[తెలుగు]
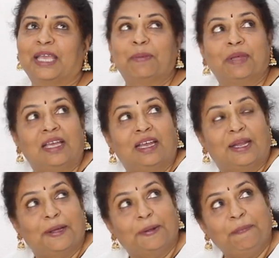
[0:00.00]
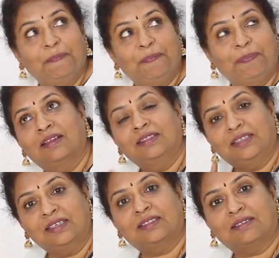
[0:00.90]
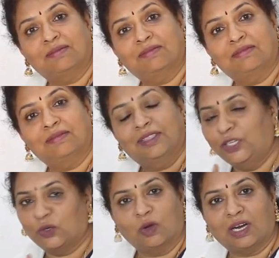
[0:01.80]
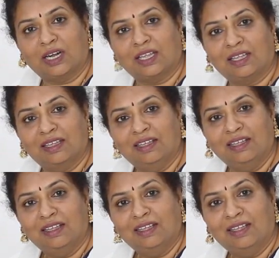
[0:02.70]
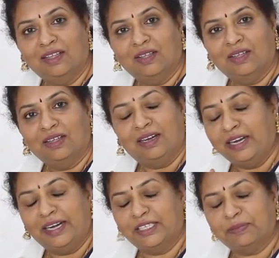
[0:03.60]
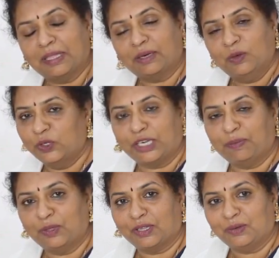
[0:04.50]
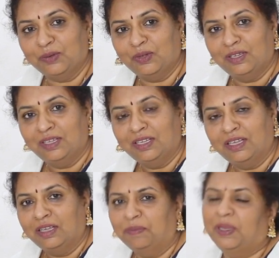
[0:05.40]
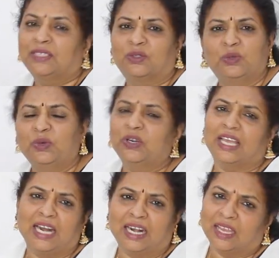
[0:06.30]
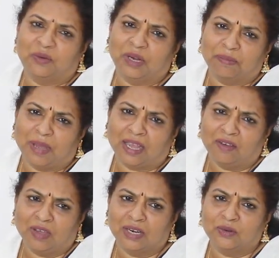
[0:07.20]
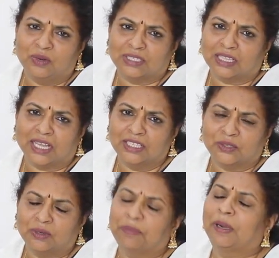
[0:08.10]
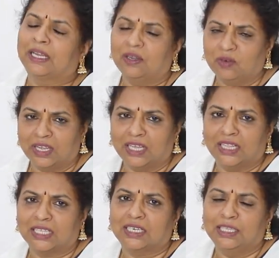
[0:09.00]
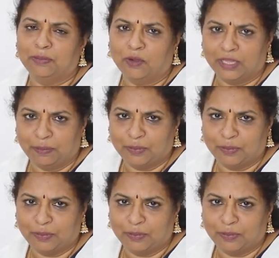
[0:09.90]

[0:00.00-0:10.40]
ఏమనాలా జెంట్స్ తిట్టుకోకండి లేడీస్ మాత్రం ఖుషి అయిపోతారు ప్లీజ్ చూడుండి అని అడగకుండా బా వాళ్ళని కూడా సతాయించకండి పండగలు ఉన్నాయి కదా దసరా దీపావళికి